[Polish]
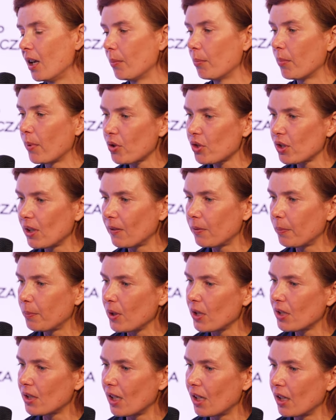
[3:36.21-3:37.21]
Można
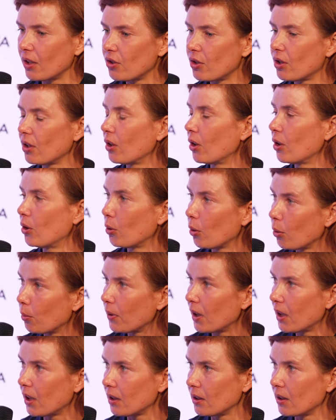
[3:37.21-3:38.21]
wpisać
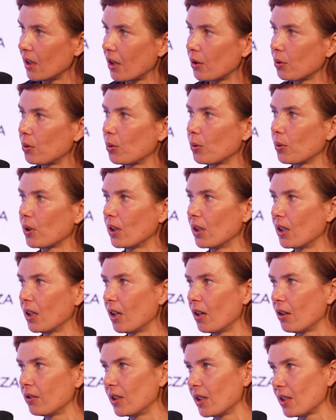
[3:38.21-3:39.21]
numer, na
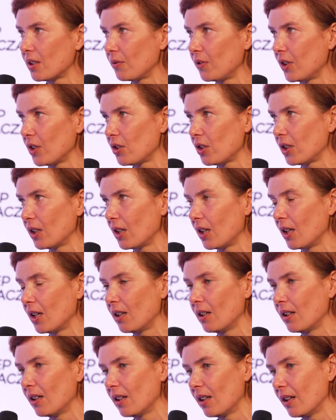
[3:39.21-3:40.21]
który odezwie się
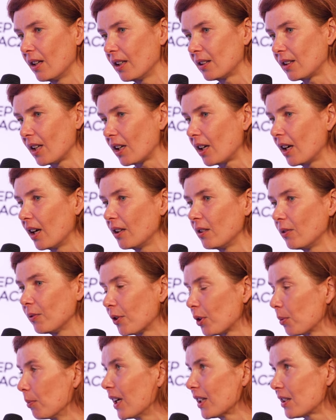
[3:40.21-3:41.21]
taka
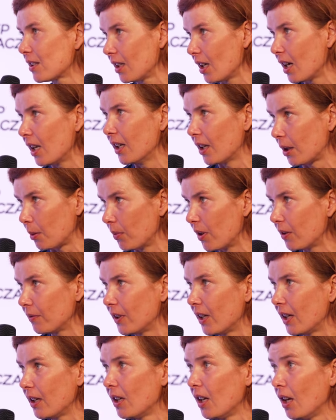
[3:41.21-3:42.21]
informacja
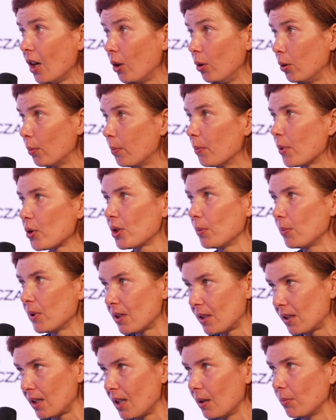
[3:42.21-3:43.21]
alarmowa lub
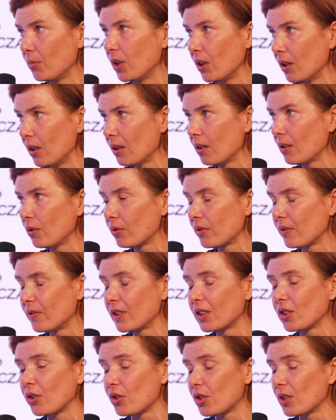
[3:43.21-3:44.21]
możemy sami
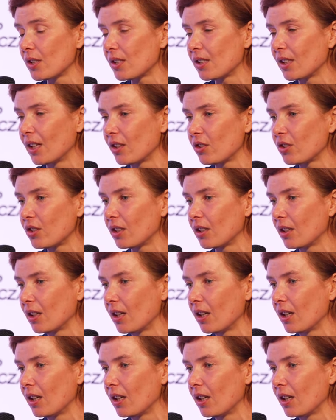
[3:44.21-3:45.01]
wykorzystać